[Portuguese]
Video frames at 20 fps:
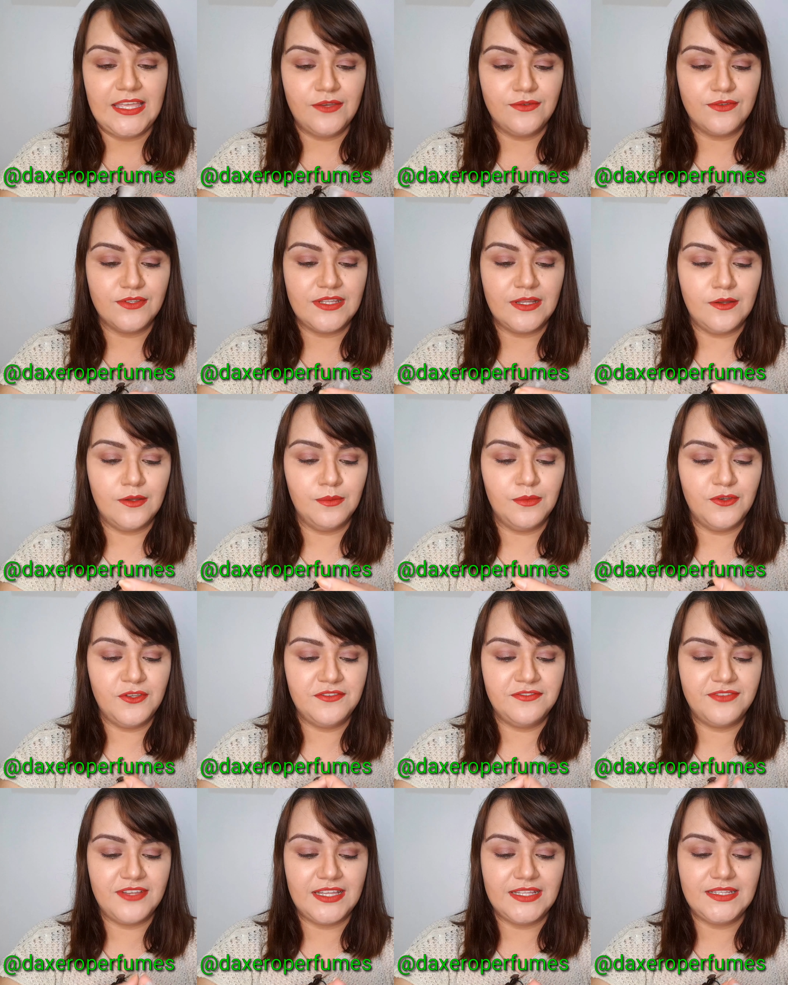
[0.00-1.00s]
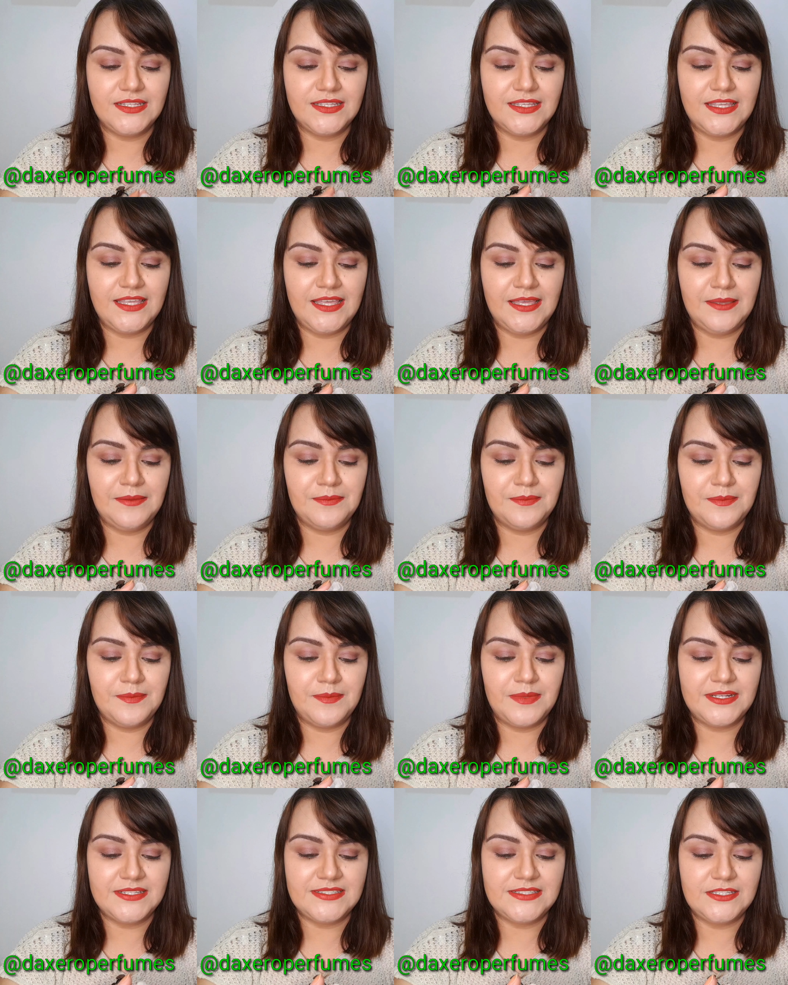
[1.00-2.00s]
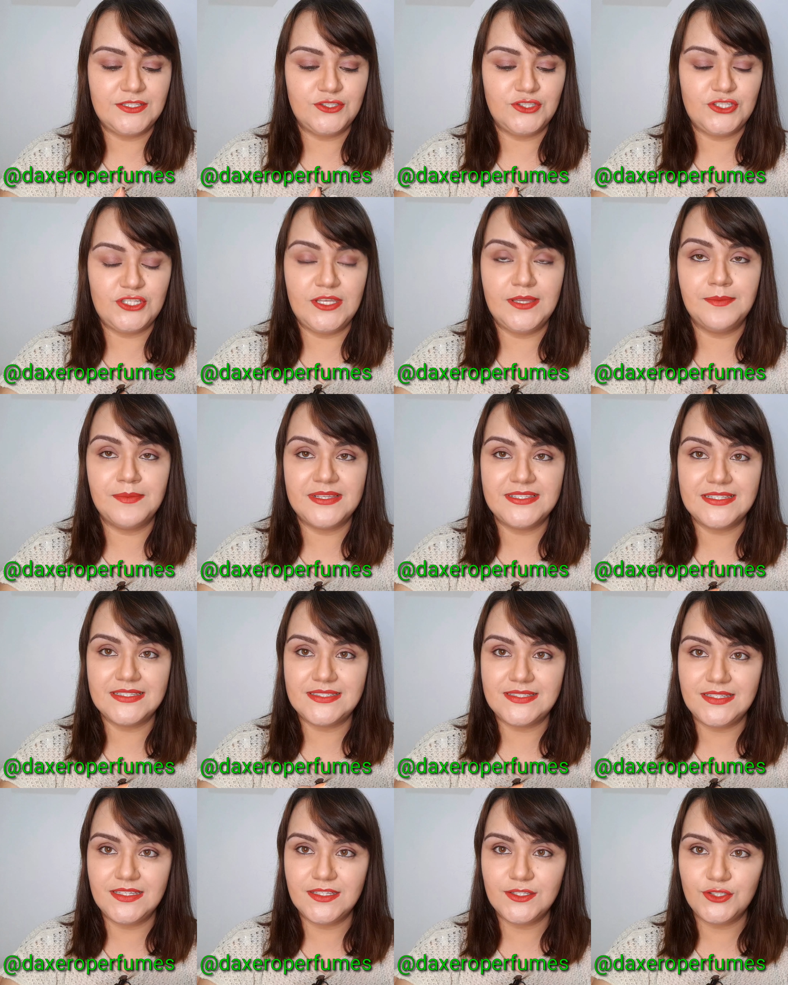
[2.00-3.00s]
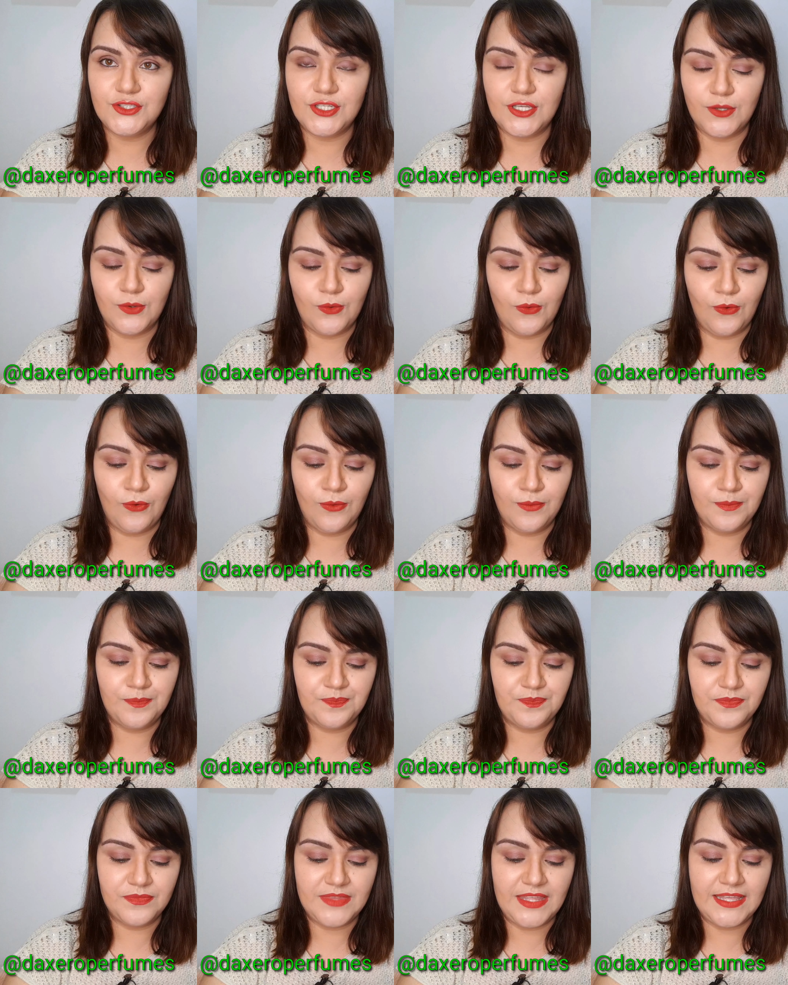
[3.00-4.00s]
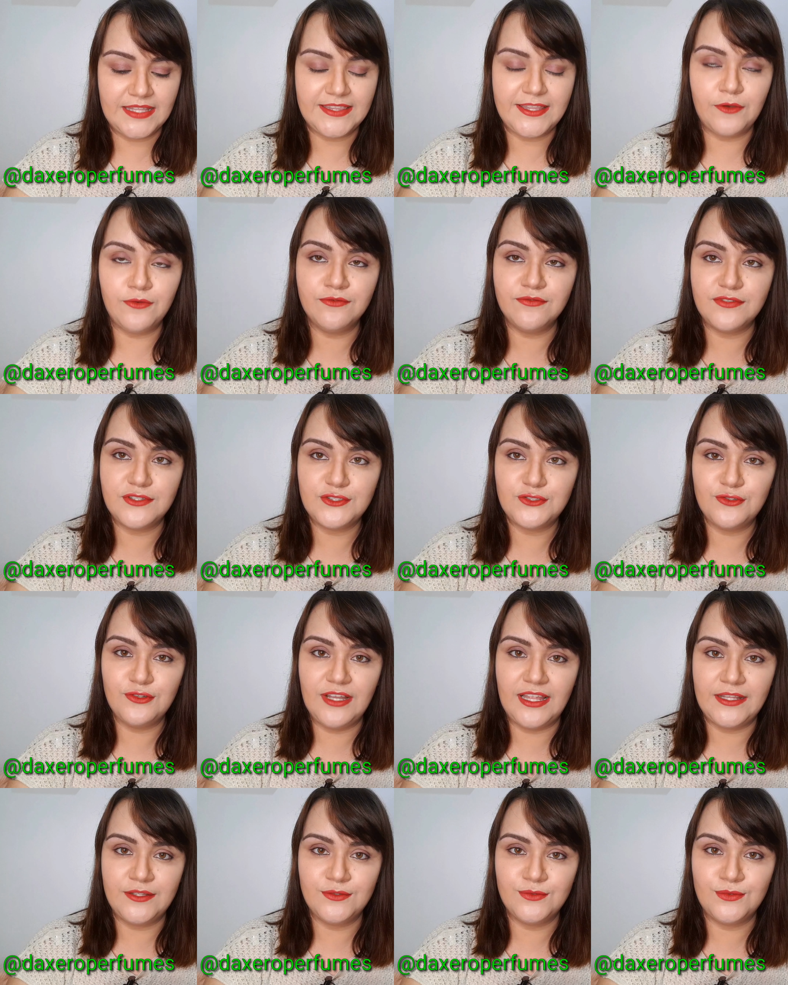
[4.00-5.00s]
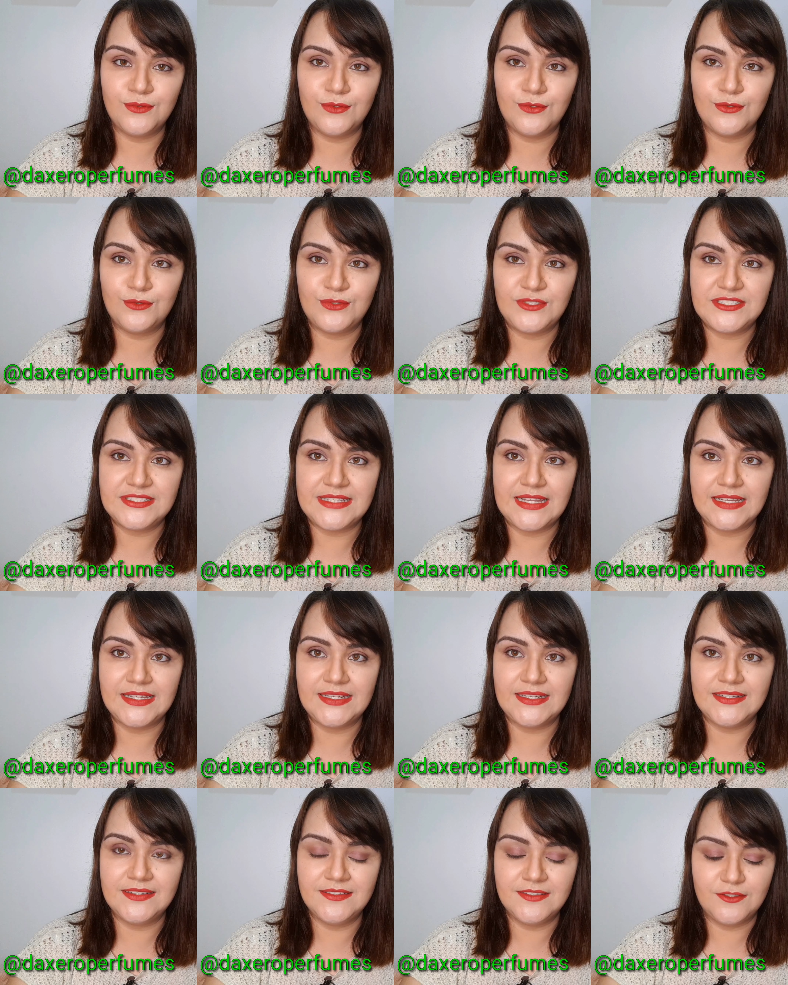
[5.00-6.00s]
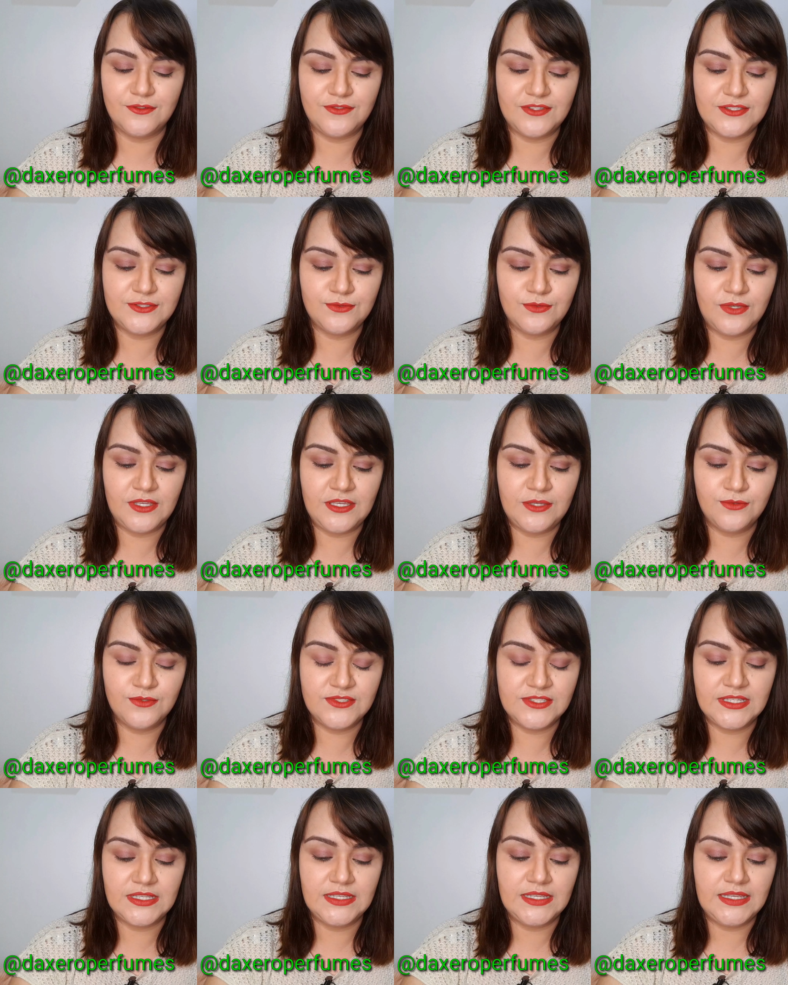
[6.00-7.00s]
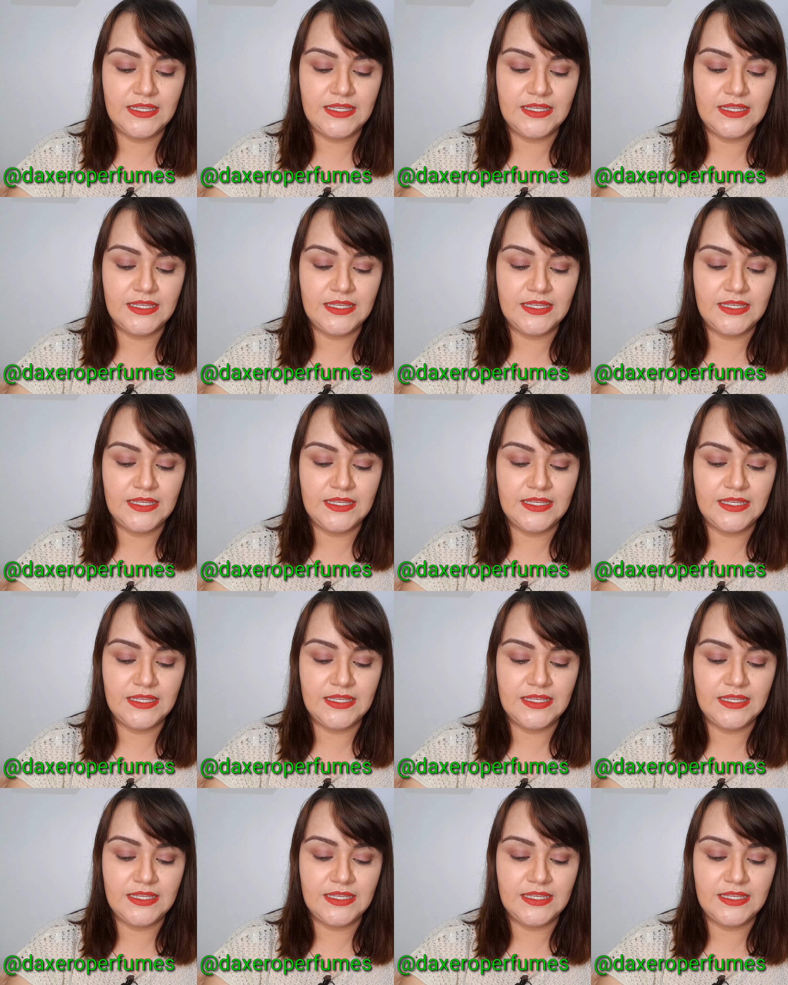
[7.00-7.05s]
Eu vou dar uma borrifada aqui pra sentir, mas assim que chegou... Tem até um vídeo lá no, no Instagram, fiz um Reels.